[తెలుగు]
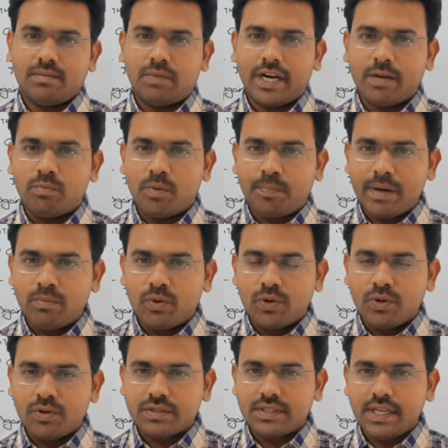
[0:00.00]
అంటే ముప్పై మూడు
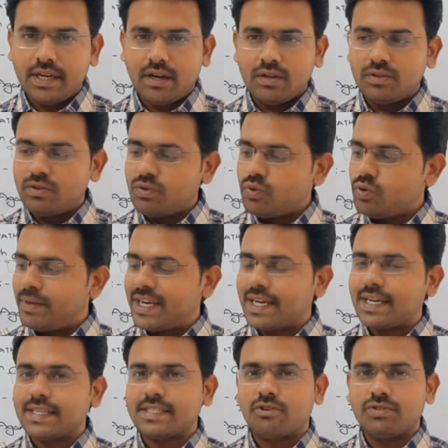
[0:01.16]
సీట్లు
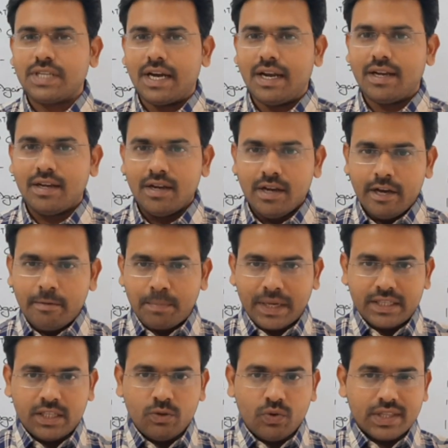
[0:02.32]
ఉమెన్కి రిజర్వ్ చేయాలి
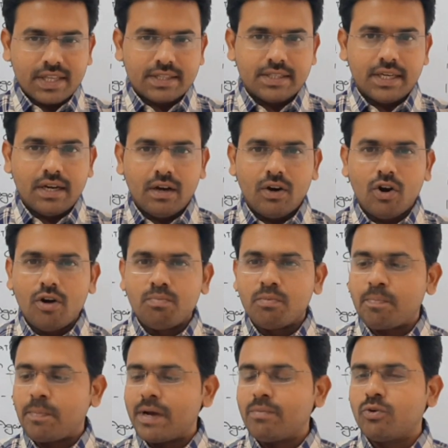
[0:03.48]
ప్రతి వంద సీట్లలో
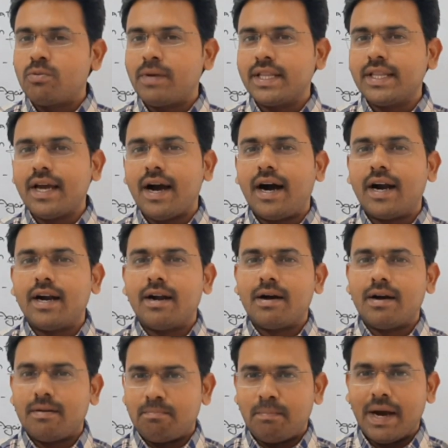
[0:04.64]
ముప్పై మూడు మంది
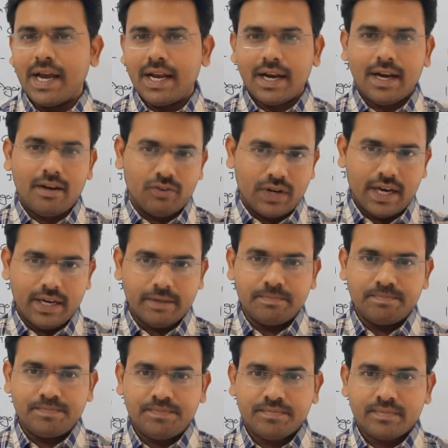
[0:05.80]
మహిళల్లే ఉండాలి
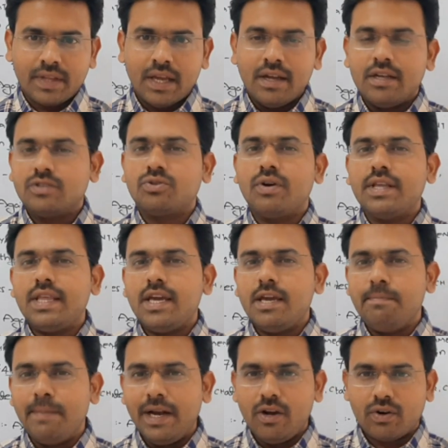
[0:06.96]
సో ఇది
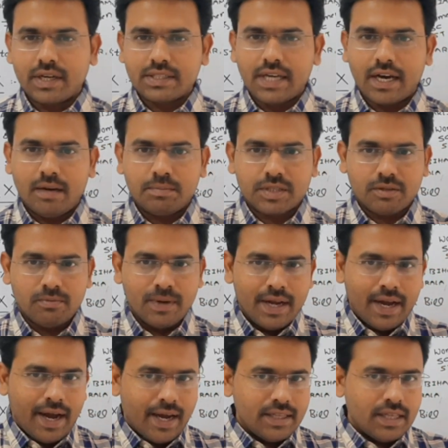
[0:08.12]
ఈ బిల్ యొక్క సారాంశం
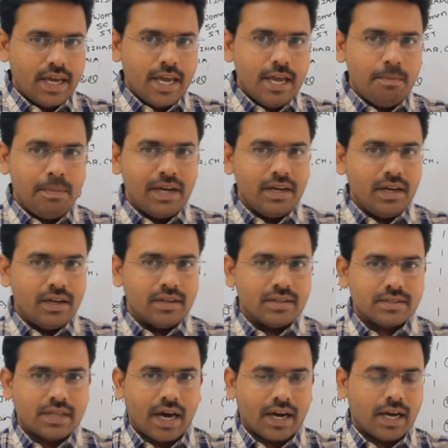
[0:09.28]
అయితే ఈ బిల్
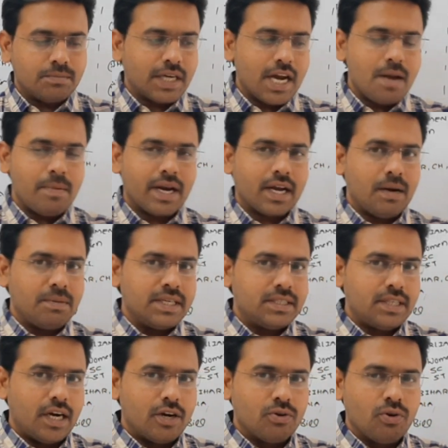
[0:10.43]
సారాంశాన్ని మనం
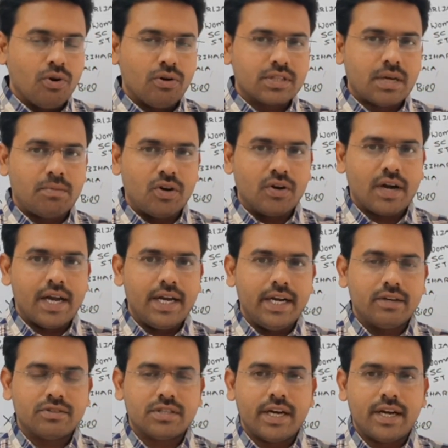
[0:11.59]
గమనిస్తే అటు లోక్సభలో కానీ
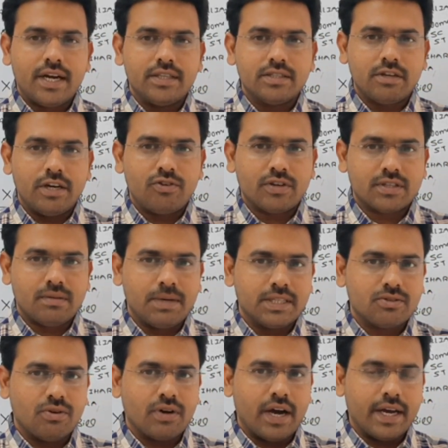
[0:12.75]
ఇటు స్టేట్ లెజిస్లేటివ్
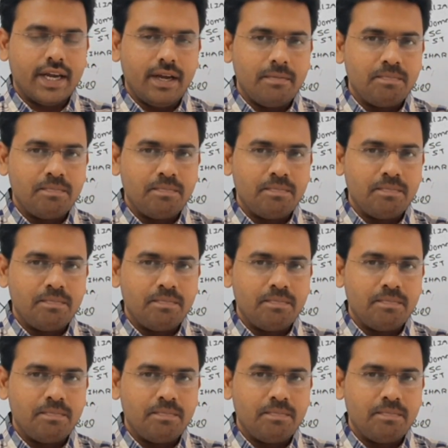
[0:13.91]
అసెంబ్లీస్లో కానీ